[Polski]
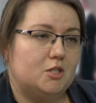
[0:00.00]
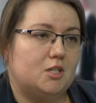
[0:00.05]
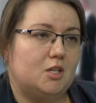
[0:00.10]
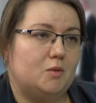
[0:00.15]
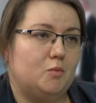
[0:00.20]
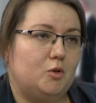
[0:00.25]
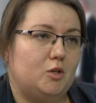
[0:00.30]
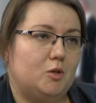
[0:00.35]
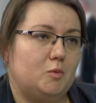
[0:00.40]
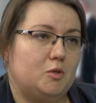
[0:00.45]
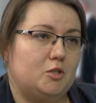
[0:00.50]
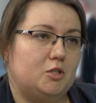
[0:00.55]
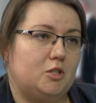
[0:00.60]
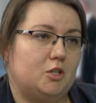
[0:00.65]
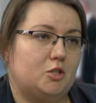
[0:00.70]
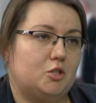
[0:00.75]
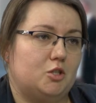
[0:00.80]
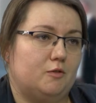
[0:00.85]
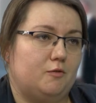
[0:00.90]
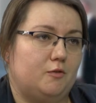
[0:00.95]
zajmujemy się
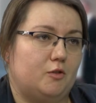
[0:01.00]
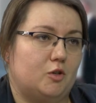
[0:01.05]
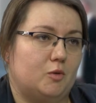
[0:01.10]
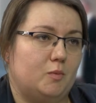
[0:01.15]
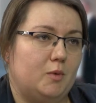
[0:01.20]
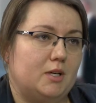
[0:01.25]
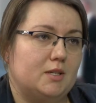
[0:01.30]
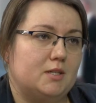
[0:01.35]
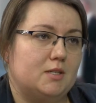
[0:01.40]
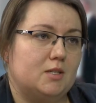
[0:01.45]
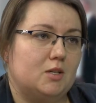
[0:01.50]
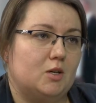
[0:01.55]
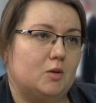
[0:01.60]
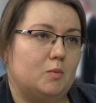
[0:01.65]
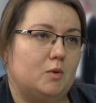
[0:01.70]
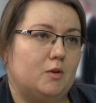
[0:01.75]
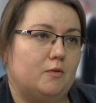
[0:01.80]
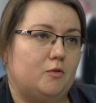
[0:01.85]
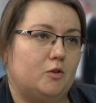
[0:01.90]
także formacją.